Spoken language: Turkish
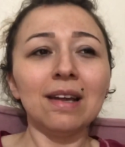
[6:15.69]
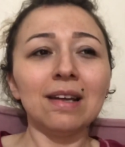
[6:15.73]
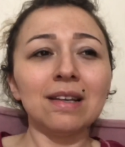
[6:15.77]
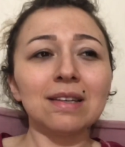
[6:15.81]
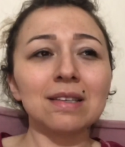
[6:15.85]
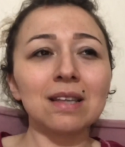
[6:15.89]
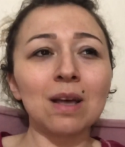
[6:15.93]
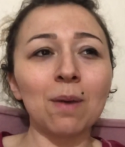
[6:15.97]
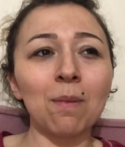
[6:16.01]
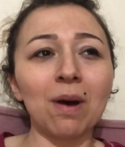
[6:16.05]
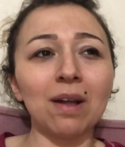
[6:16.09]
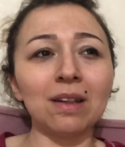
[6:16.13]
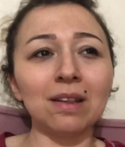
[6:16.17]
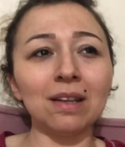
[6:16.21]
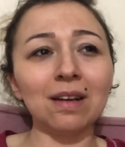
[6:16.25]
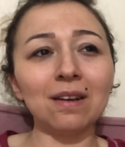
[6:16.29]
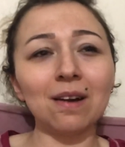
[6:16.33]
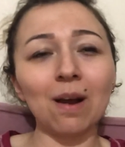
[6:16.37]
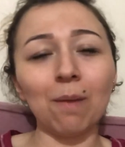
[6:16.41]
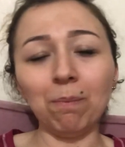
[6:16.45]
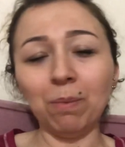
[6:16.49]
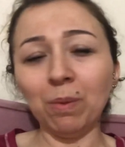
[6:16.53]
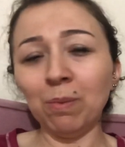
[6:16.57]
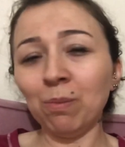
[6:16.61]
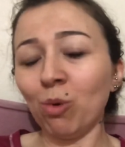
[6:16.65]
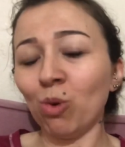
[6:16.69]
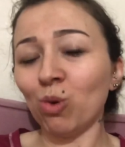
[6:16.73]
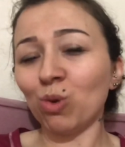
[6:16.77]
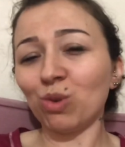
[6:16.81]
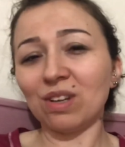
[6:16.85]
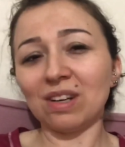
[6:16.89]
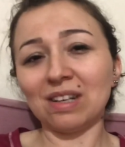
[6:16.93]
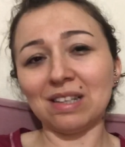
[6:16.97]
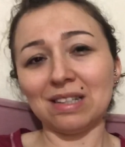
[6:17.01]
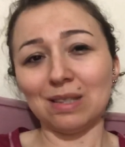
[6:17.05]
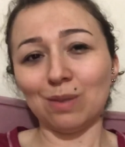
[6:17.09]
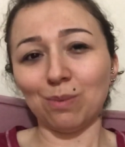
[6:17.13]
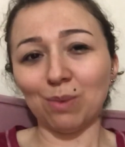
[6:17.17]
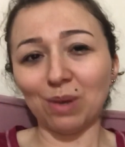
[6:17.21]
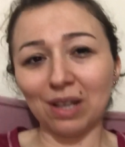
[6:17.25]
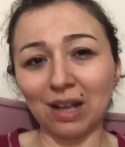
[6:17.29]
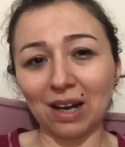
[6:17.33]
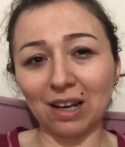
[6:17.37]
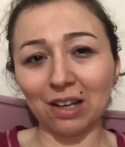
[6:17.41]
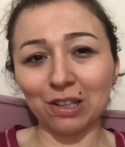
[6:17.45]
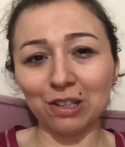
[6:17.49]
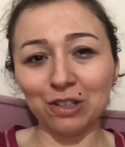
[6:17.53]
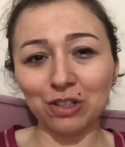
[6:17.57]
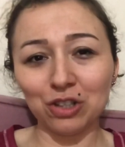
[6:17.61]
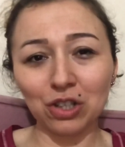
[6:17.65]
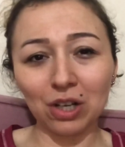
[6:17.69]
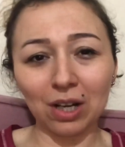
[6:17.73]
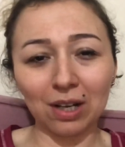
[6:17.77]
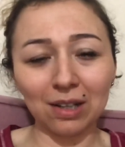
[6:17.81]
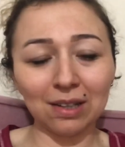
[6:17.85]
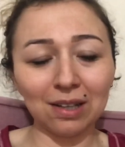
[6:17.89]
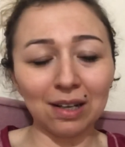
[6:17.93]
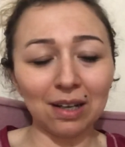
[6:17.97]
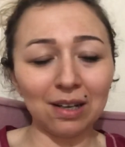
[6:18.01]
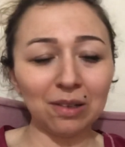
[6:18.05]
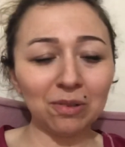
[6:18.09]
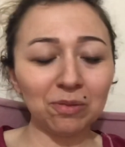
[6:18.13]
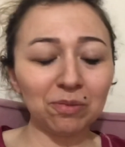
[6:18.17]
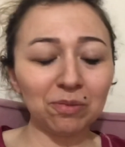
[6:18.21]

Zamanla Rabbim onu da nasip eder inşallah.